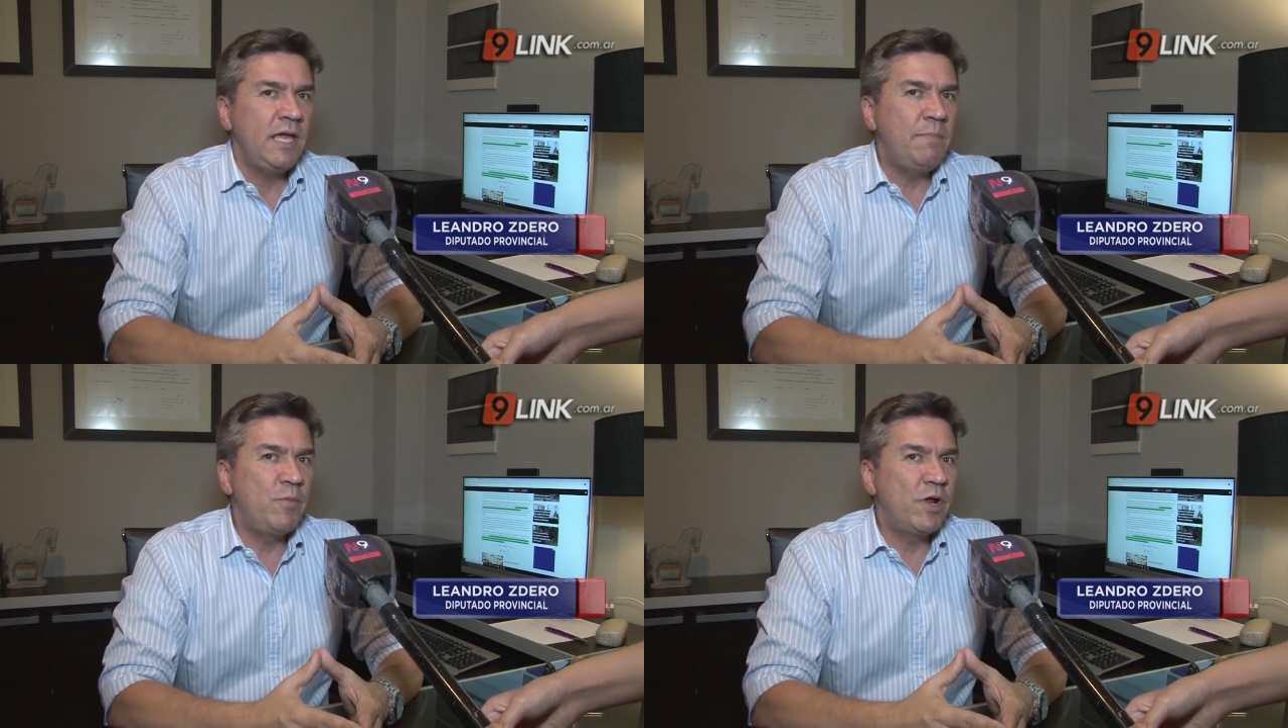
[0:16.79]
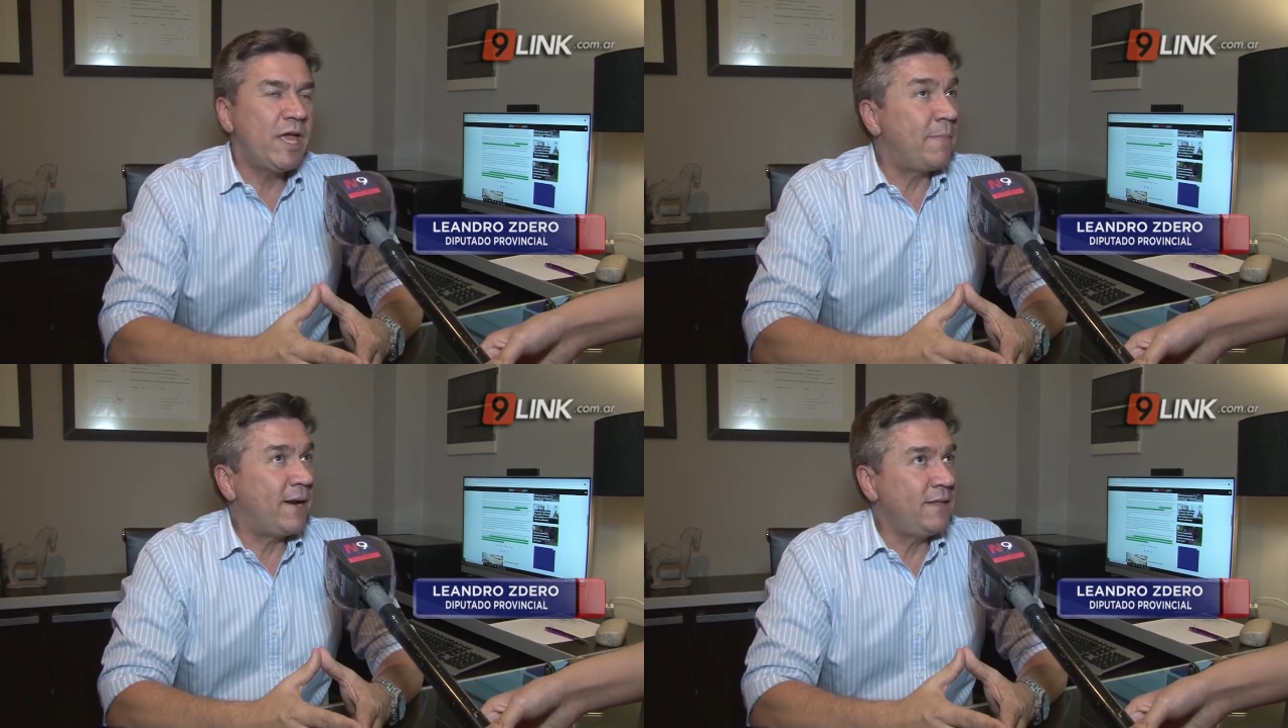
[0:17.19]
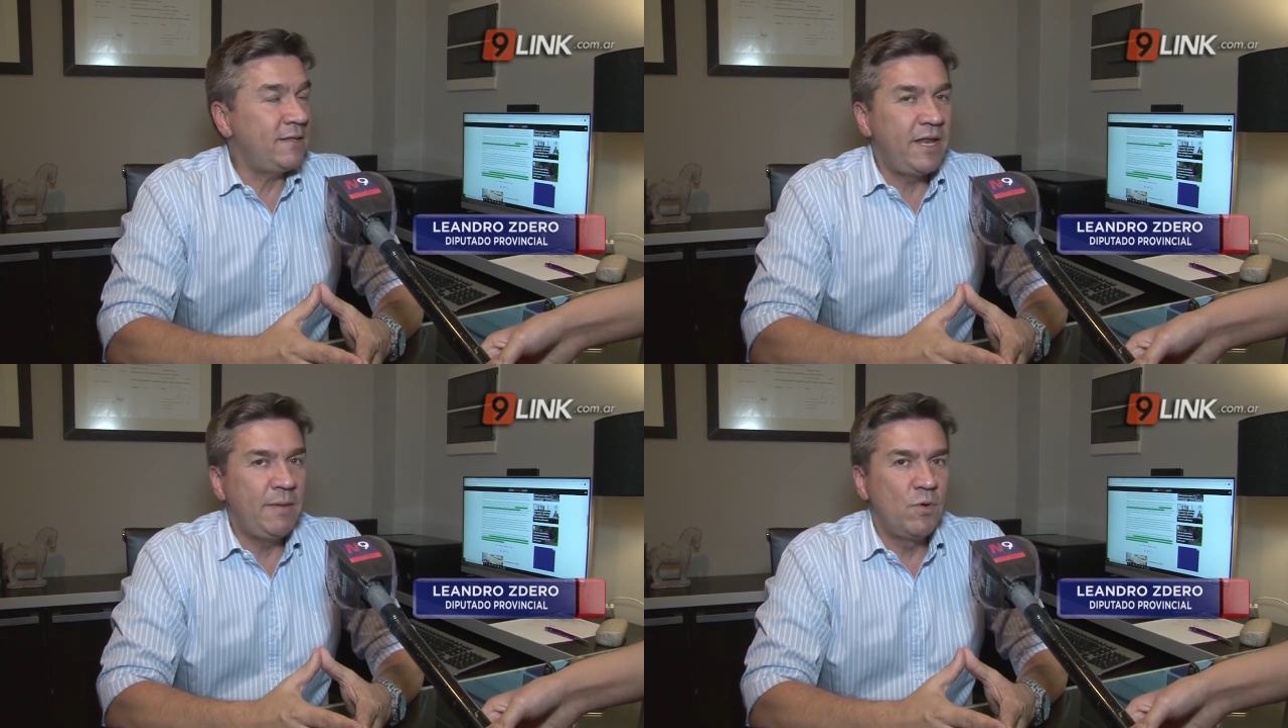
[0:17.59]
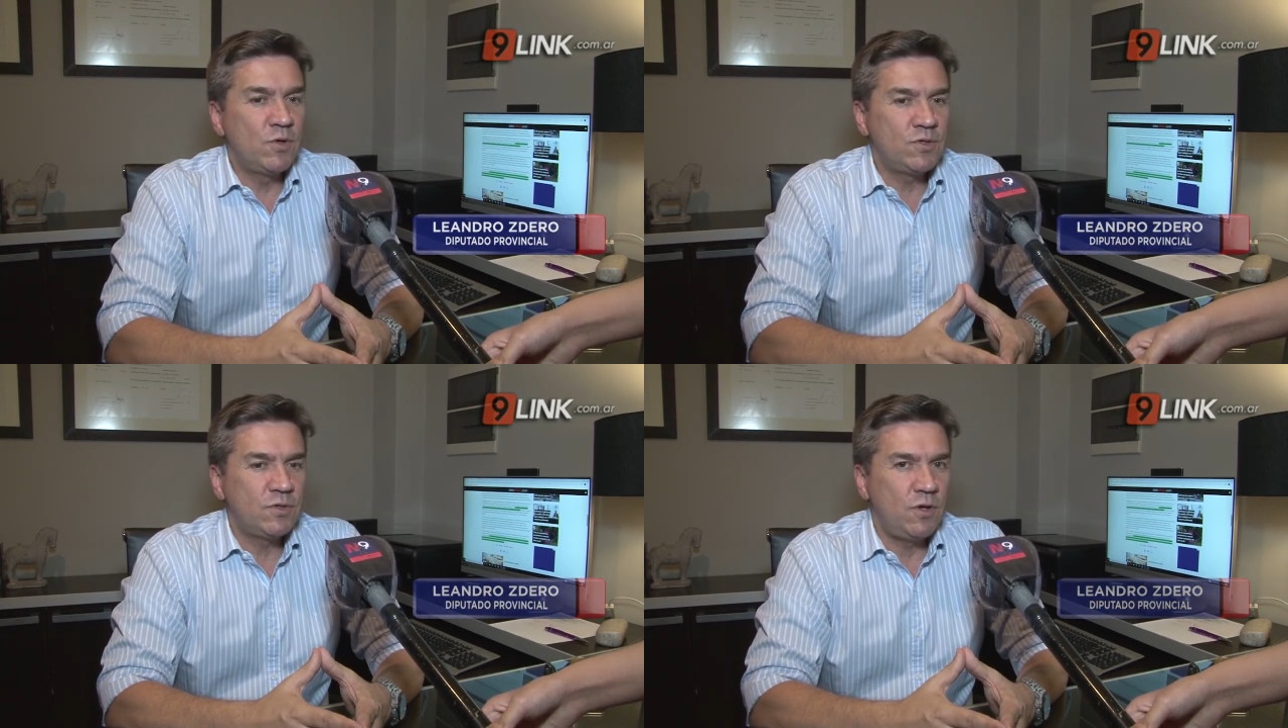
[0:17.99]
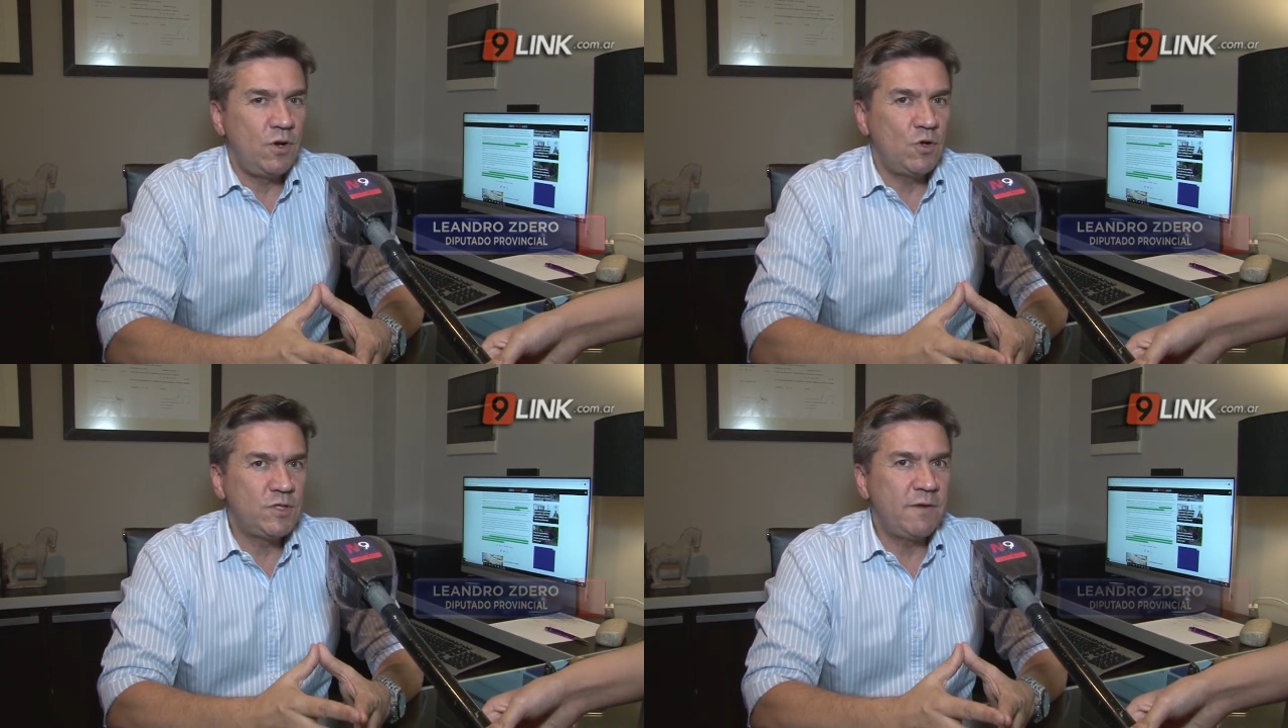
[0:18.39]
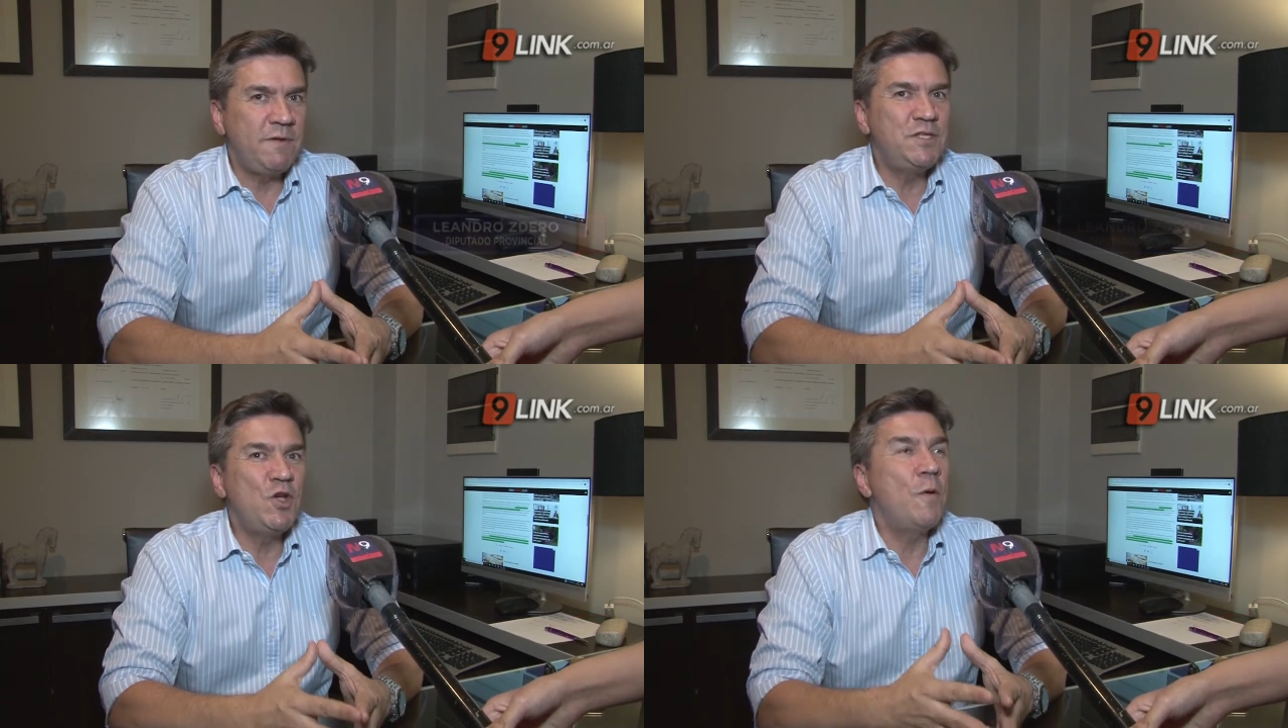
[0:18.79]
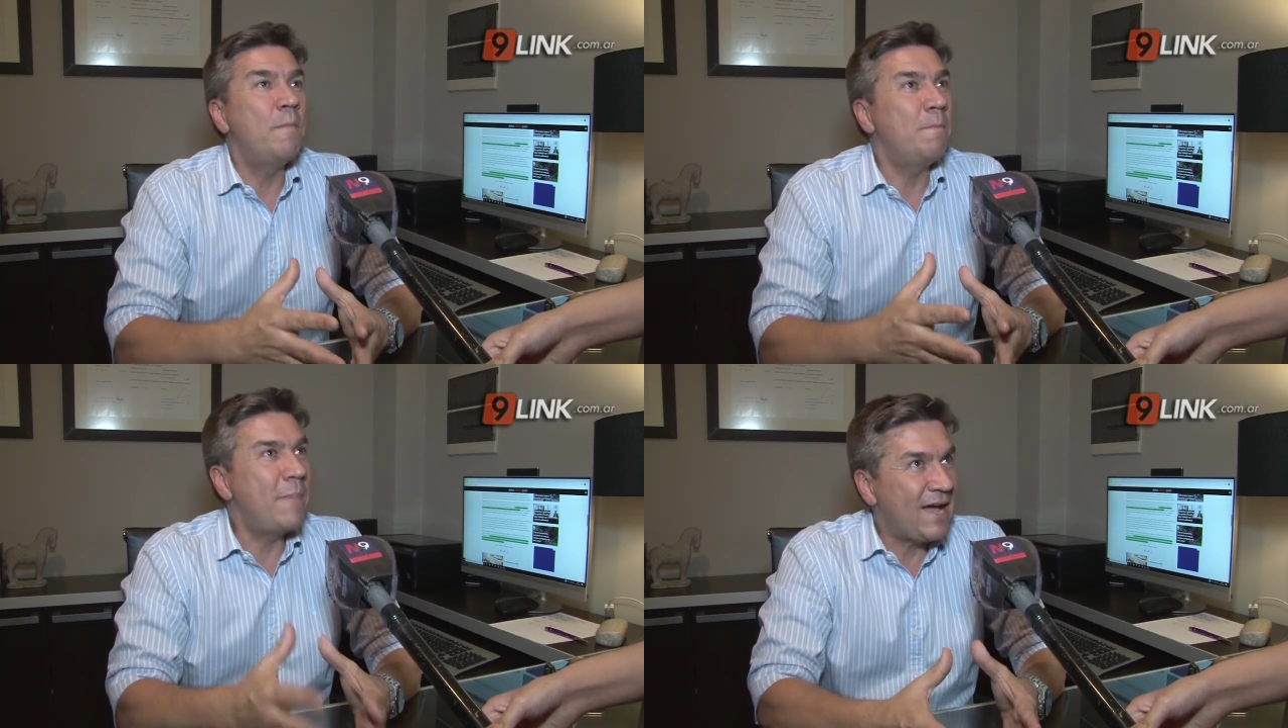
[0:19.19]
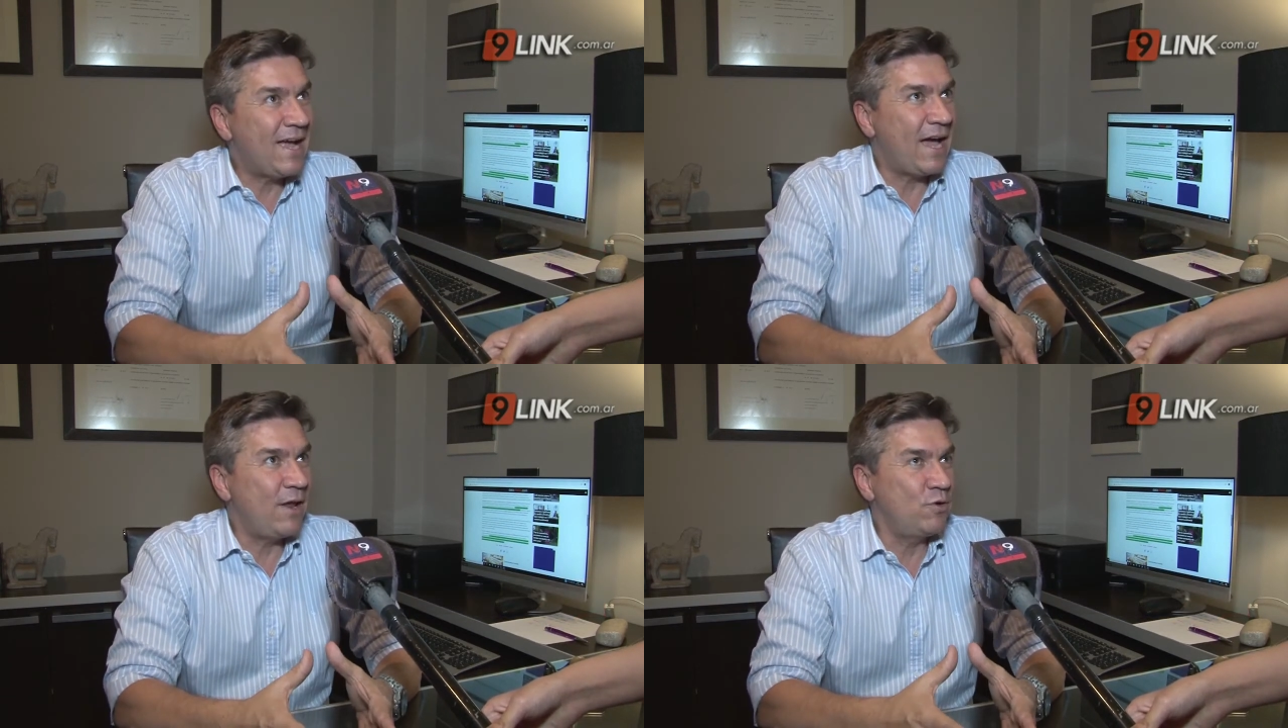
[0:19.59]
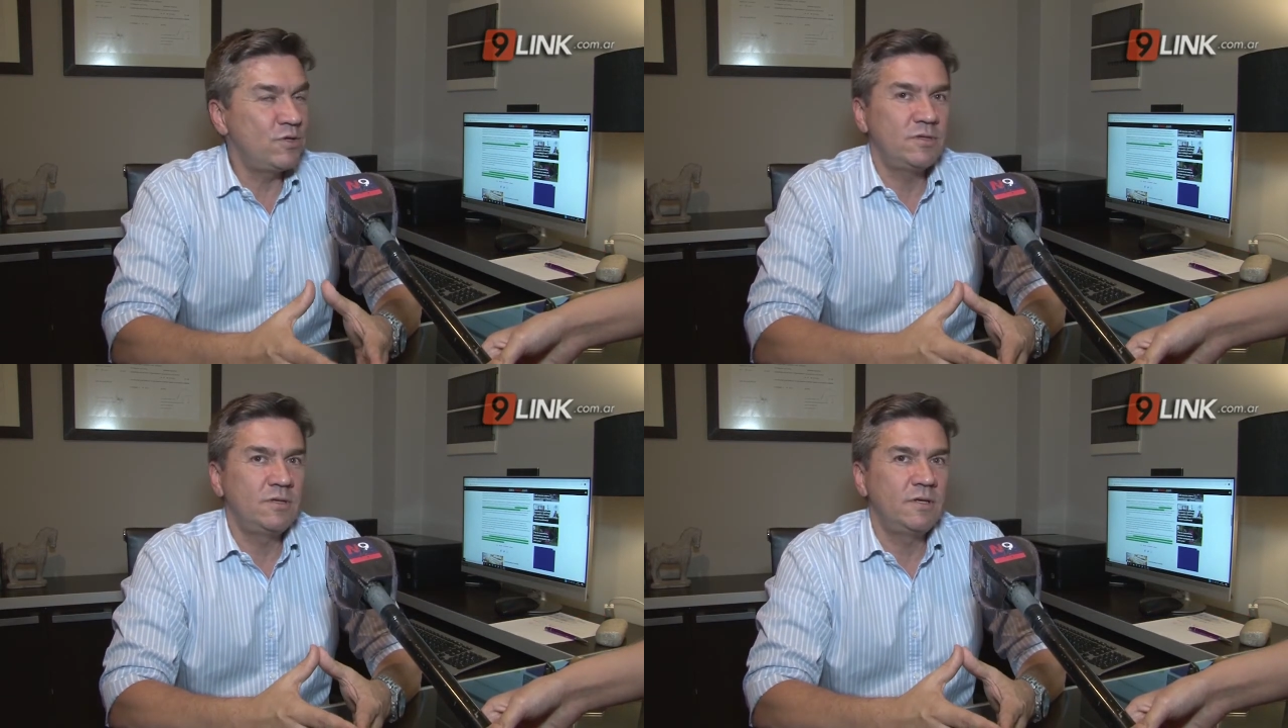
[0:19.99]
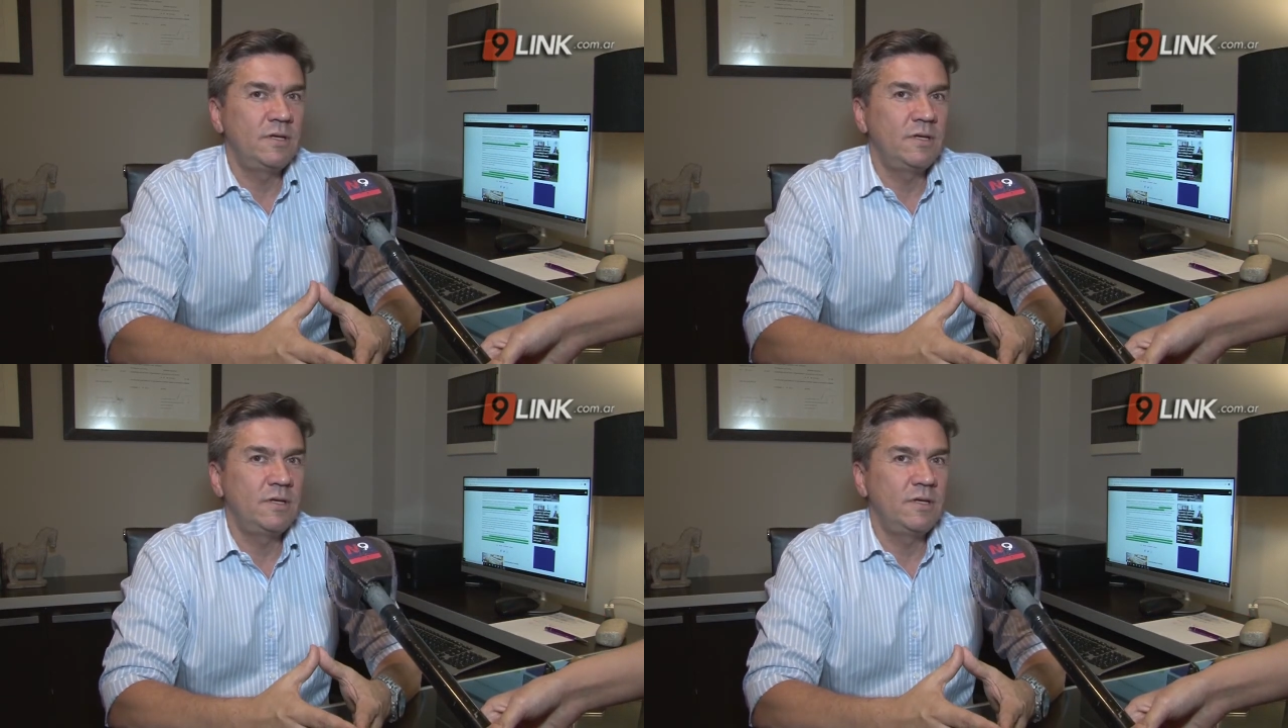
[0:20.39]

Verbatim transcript: y porque aparte tenemos los servicios más caros